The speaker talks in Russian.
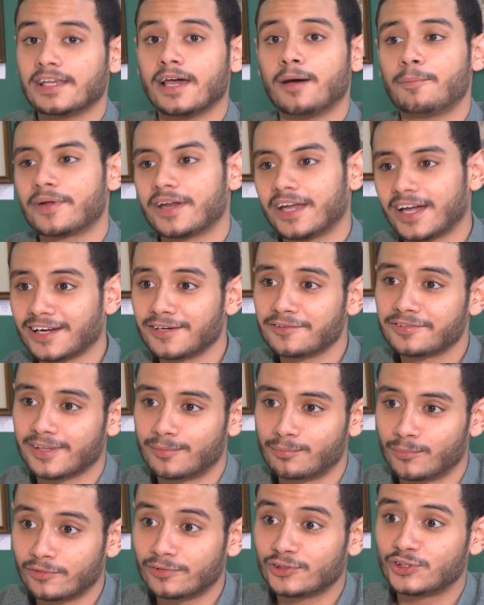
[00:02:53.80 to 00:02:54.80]
Я приехал в
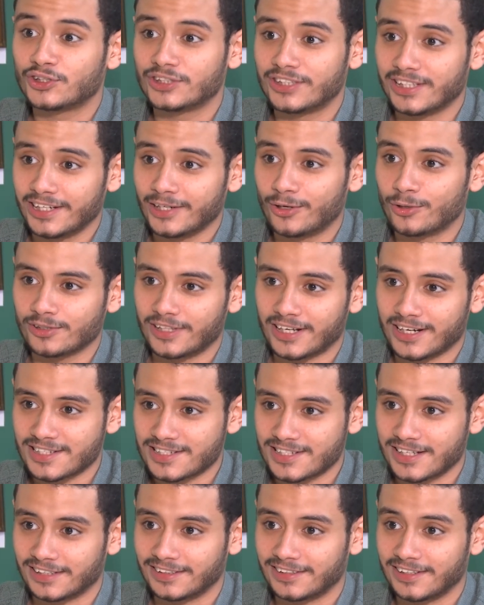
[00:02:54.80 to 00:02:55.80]
Тамбов 4 года
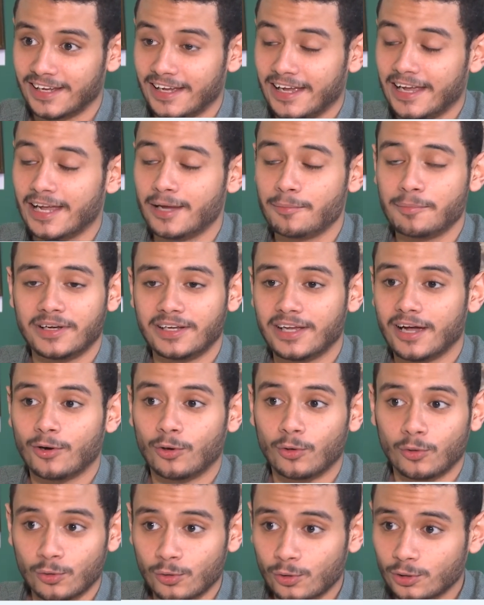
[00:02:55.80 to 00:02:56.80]
назад. И мне
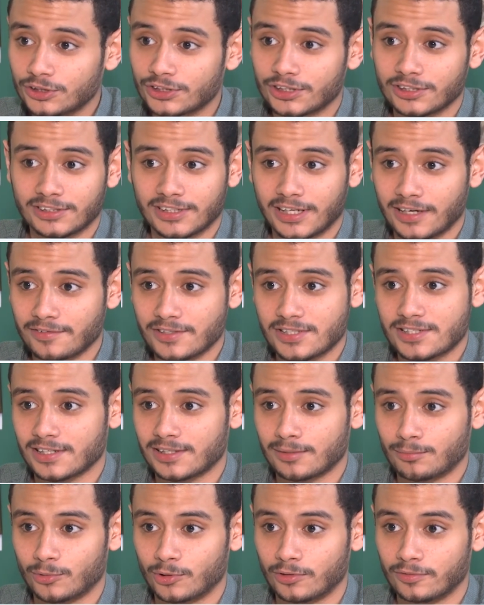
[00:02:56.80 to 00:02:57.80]
очень нравится
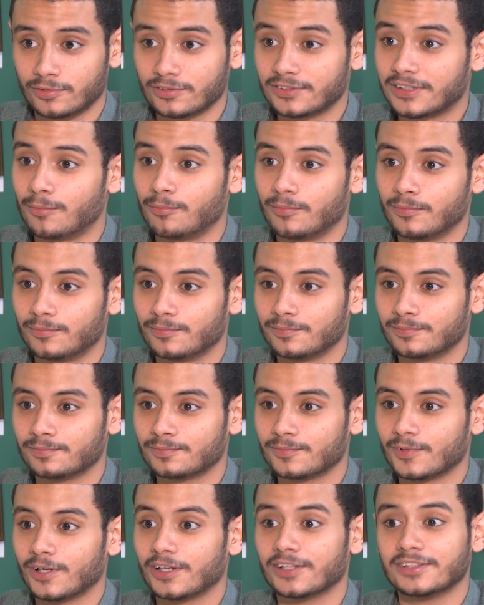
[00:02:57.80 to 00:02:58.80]
Тамбов. Удобный Тамбов.
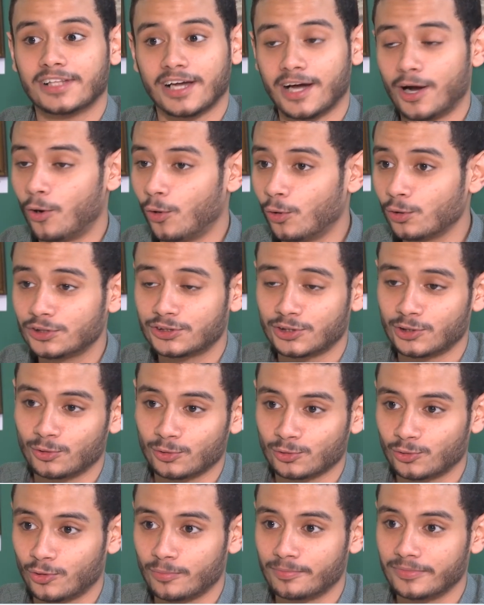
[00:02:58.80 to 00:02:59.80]
город, да? Да, очень
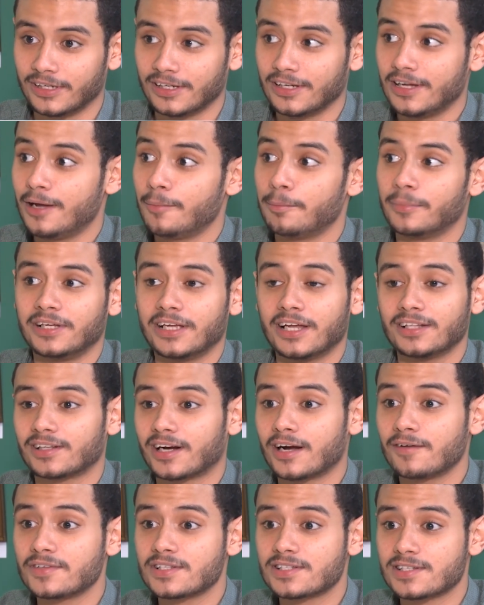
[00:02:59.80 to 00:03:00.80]
удобно. Мне
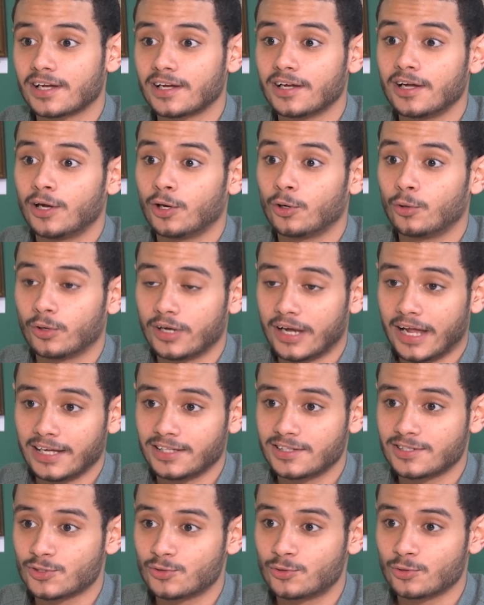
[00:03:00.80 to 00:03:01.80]
нравится
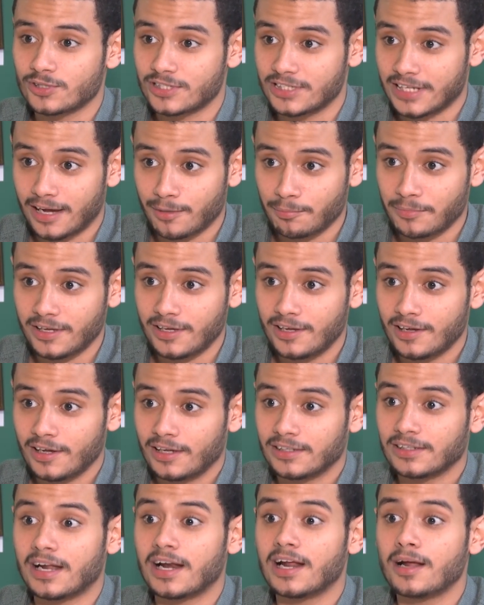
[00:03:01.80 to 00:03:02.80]
гулять с друзьями
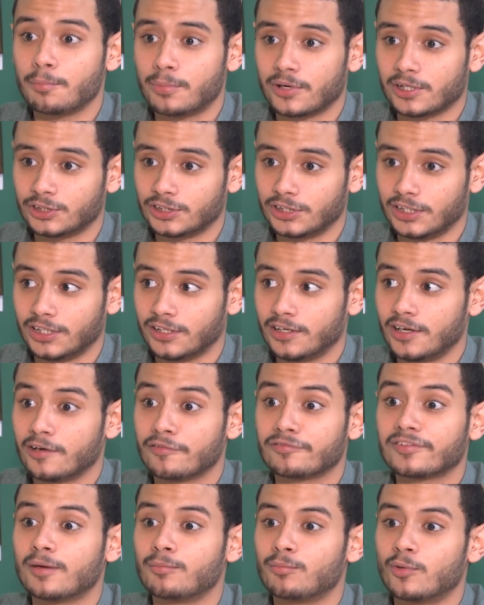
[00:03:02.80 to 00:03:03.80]
на набережной
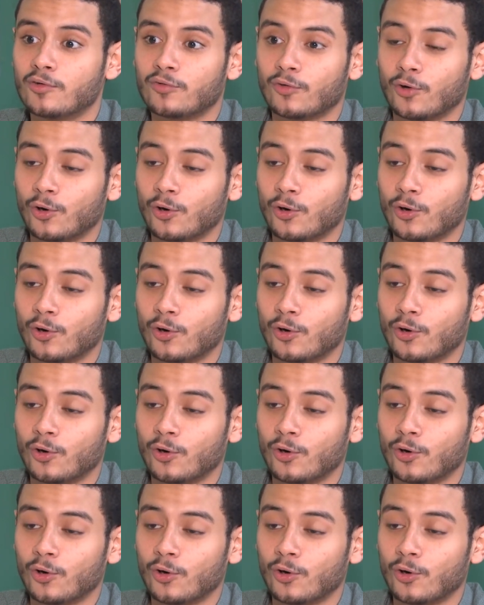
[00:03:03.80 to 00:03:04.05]
был